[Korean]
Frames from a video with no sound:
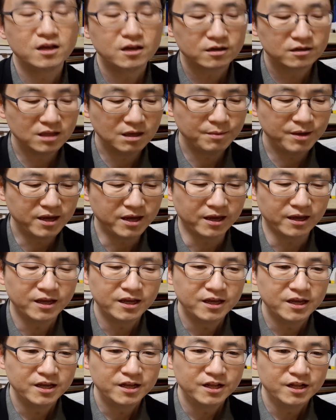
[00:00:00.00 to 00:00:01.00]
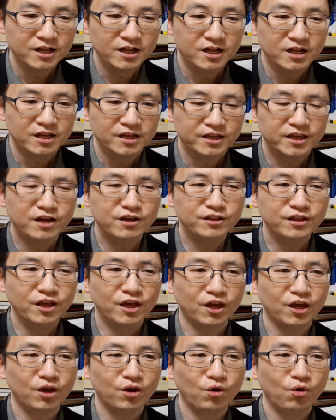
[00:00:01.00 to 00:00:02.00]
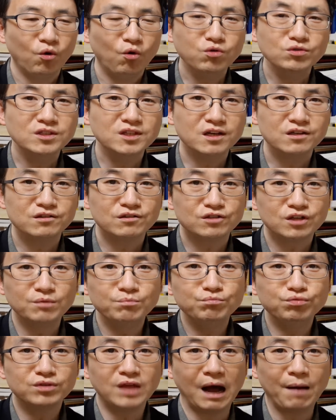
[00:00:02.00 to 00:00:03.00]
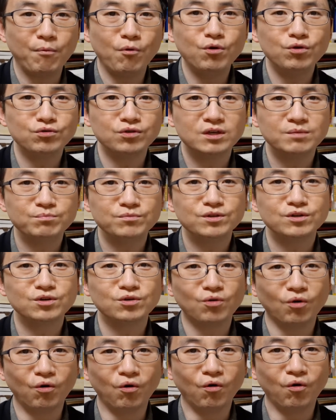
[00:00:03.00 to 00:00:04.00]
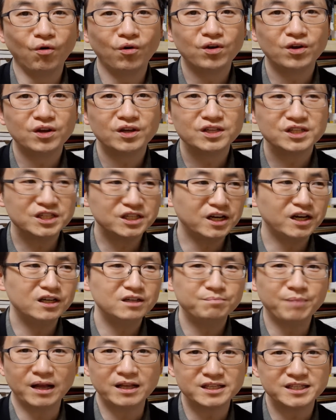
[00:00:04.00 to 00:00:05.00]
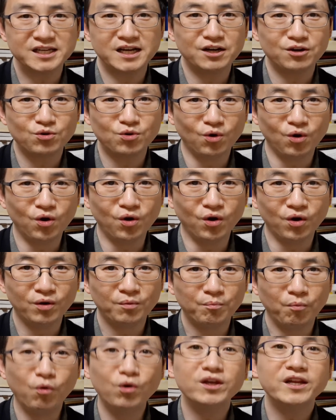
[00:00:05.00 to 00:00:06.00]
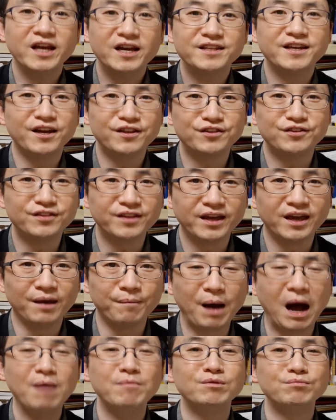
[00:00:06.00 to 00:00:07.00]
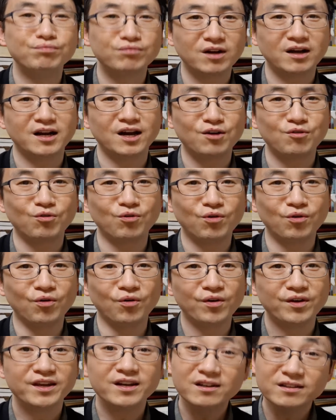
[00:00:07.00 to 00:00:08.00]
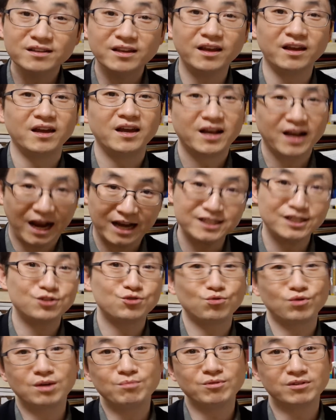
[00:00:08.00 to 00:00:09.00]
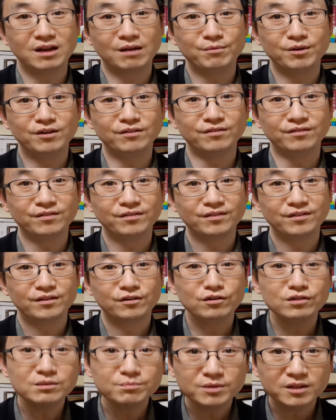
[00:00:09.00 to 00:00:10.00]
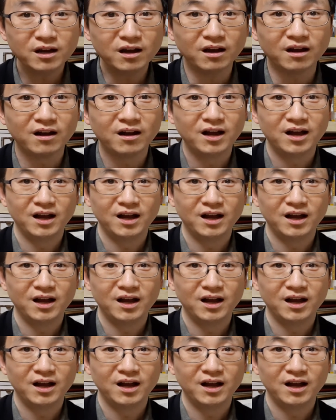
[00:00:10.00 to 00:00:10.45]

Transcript: 그 다음에 이 근데 혼자서 전부 다 보기도 힘들고 시간은 많지 않고 보긴 해야 되겠는데 마음은 불안하고 이럴 때 가장 좋은 게 뭐냐면 그렇습니다.